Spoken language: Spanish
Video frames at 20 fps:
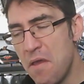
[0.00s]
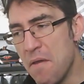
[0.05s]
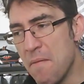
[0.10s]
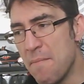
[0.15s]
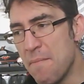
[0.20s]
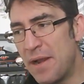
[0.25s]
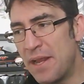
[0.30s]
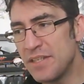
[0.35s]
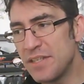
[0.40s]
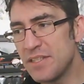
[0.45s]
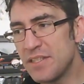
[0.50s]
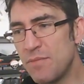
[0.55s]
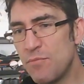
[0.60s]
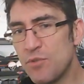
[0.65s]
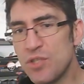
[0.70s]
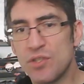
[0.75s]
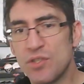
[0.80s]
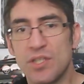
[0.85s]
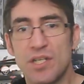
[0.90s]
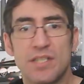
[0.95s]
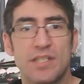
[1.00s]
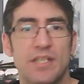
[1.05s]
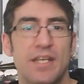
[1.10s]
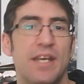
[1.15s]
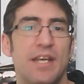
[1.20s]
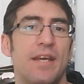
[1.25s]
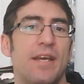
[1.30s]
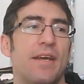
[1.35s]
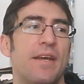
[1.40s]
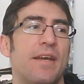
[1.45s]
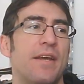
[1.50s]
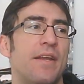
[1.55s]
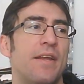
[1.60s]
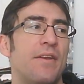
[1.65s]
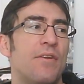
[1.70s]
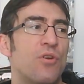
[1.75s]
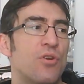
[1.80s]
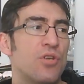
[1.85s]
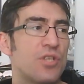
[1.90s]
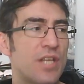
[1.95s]
van a existir muchas cosas que
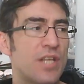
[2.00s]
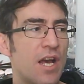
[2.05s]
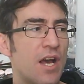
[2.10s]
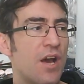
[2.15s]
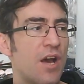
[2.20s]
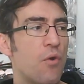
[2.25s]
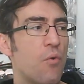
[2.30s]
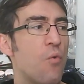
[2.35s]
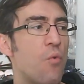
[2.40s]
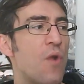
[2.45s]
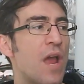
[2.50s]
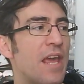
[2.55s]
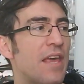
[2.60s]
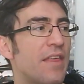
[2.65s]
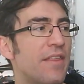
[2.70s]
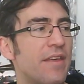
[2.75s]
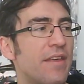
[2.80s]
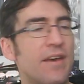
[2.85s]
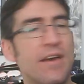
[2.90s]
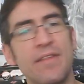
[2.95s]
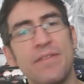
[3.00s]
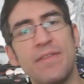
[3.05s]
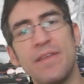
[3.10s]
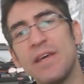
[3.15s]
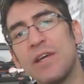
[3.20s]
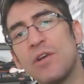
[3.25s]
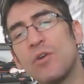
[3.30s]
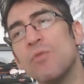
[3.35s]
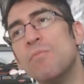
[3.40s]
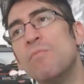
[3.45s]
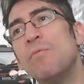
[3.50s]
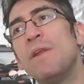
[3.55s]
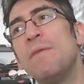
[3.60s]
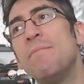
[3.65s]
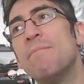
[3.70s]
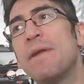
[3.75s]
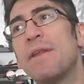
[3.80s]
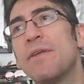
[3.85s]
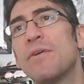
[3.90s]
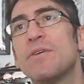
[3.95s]
nos da una idea de cómo el
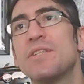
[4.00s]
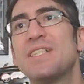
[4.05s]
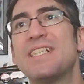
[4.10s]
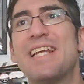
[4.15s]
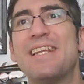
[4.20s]
imperio se